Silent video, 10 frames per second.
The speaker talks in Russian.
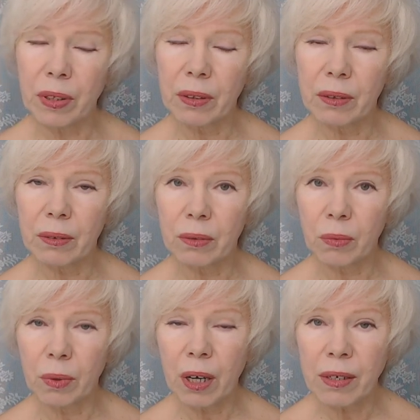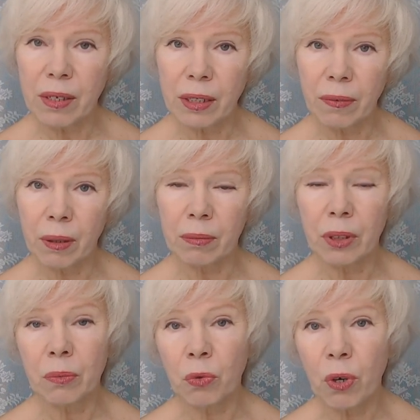э, оказать вам
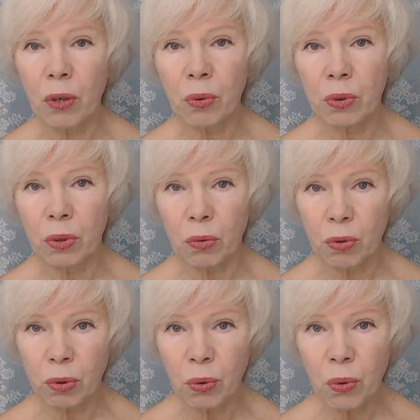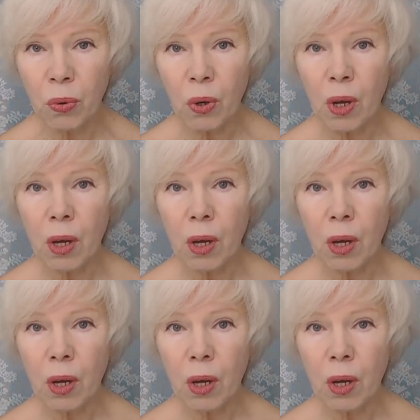ему какую-то услугу,